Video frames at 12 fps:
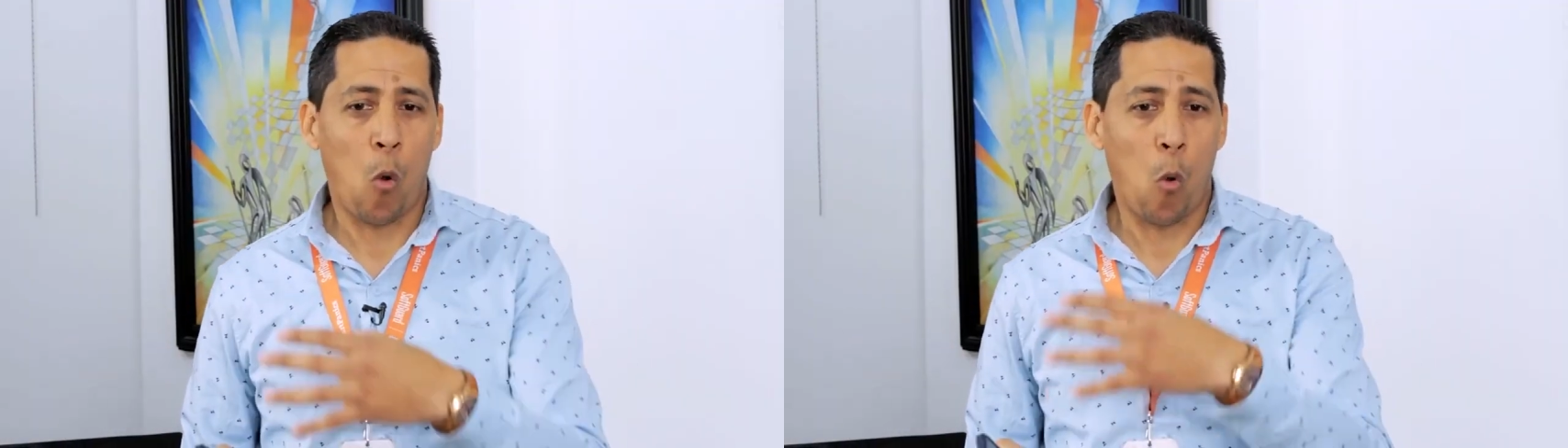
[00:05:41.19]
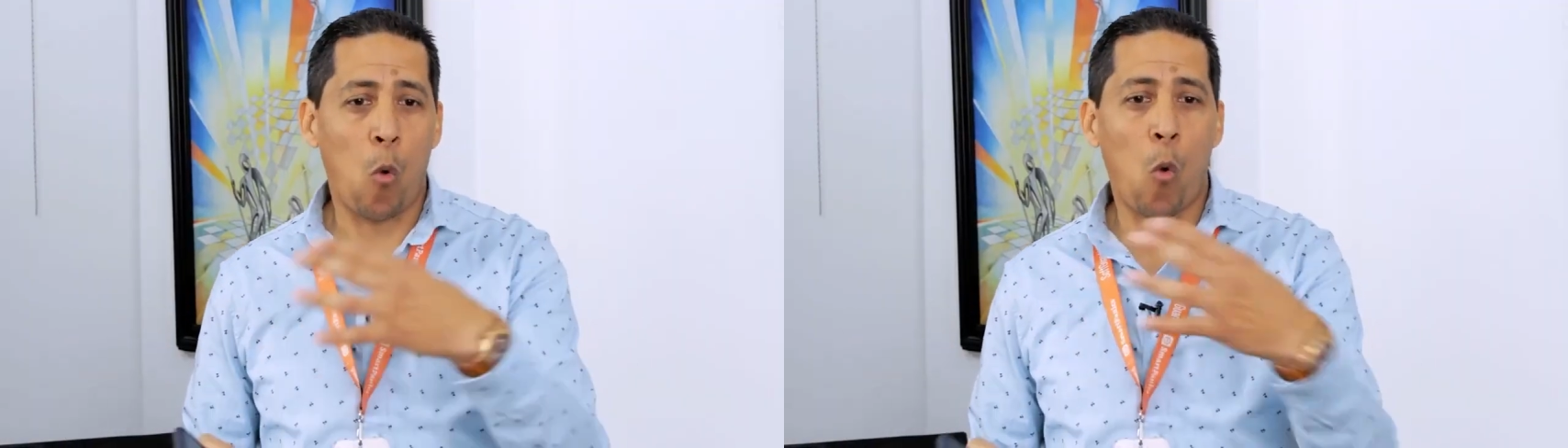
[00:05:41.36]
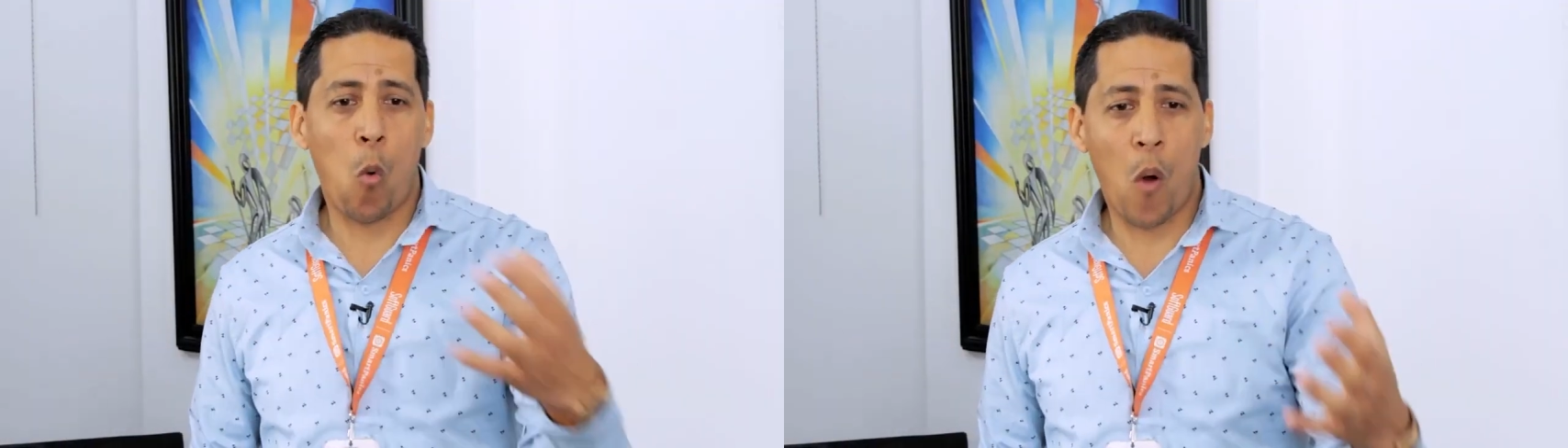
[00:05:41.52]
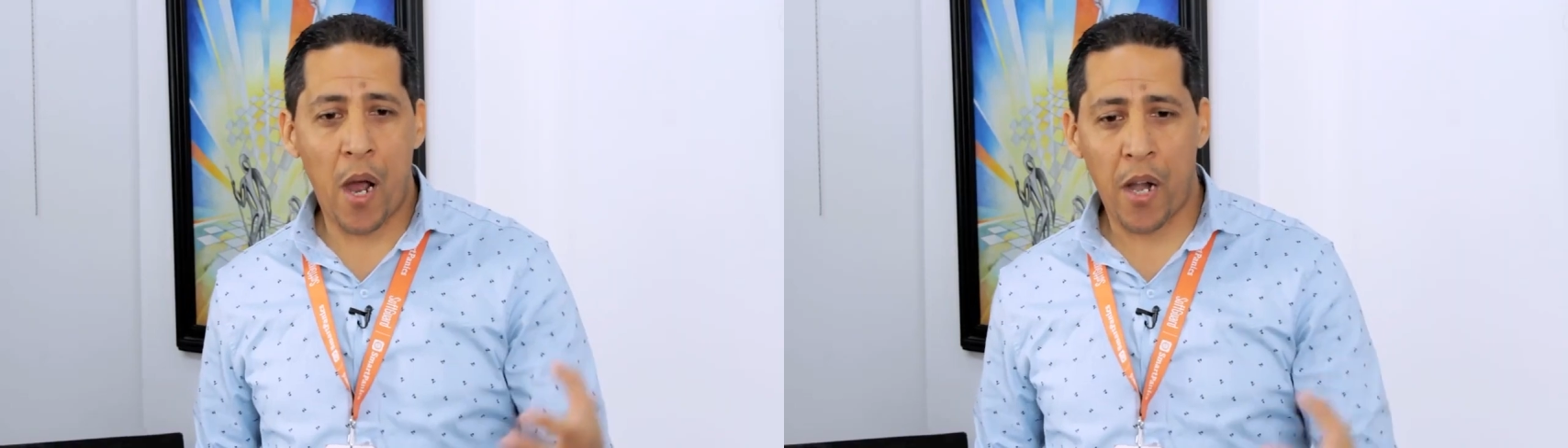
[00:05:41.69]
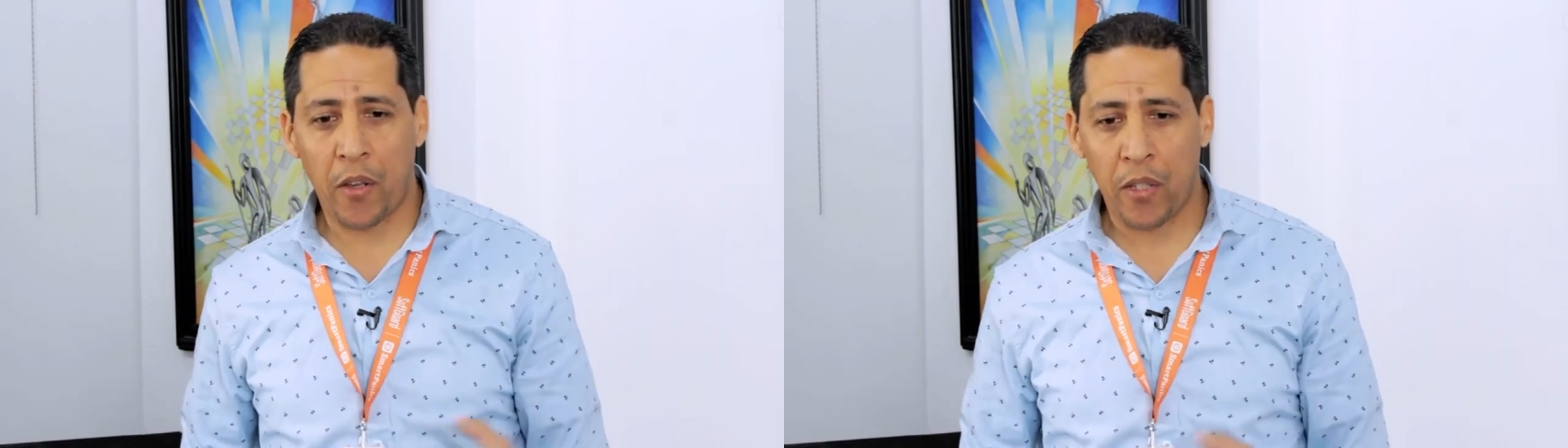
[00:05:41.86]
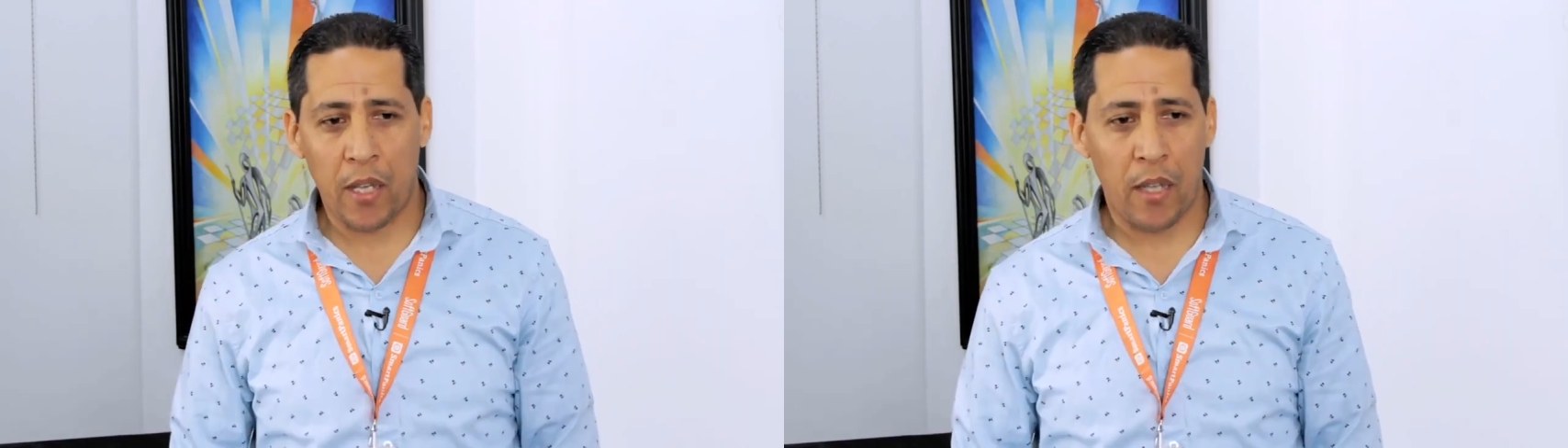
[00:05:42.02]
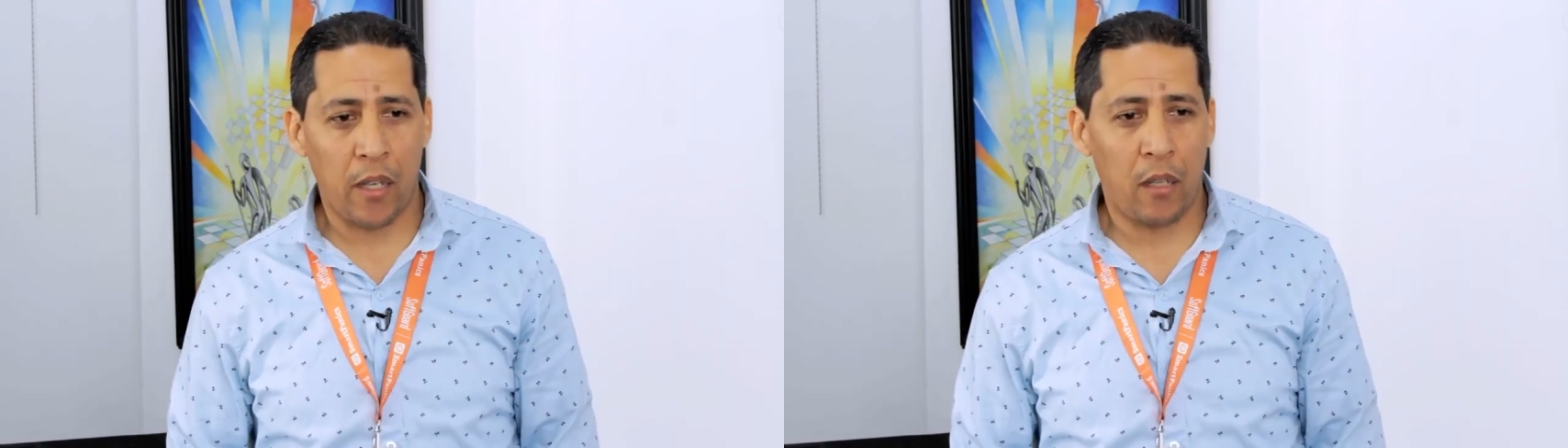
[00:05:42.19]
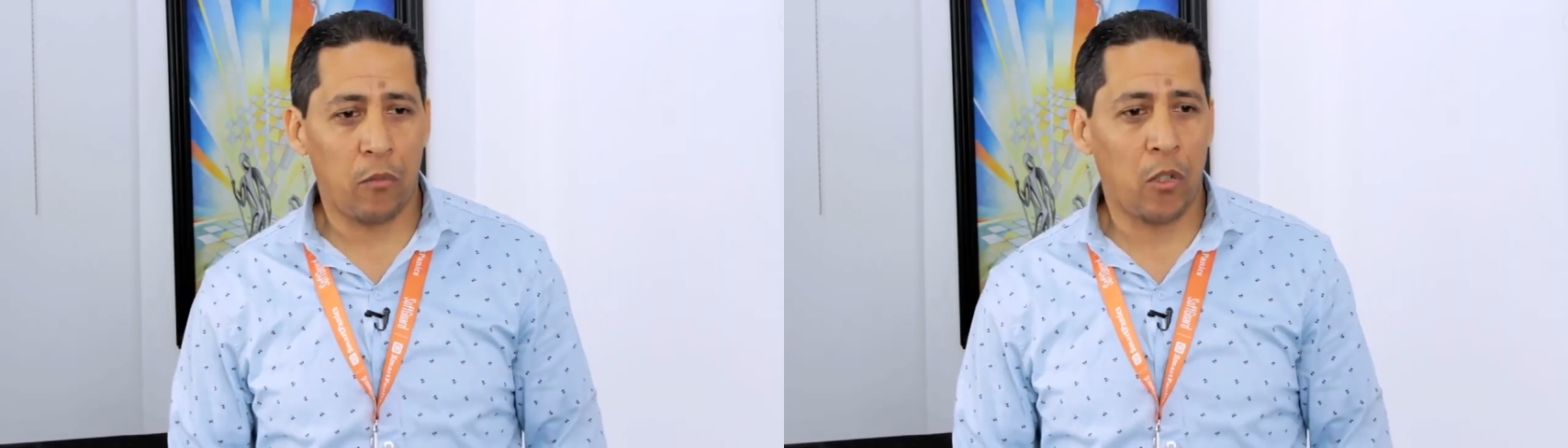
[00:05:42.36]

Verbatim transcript: un guardia del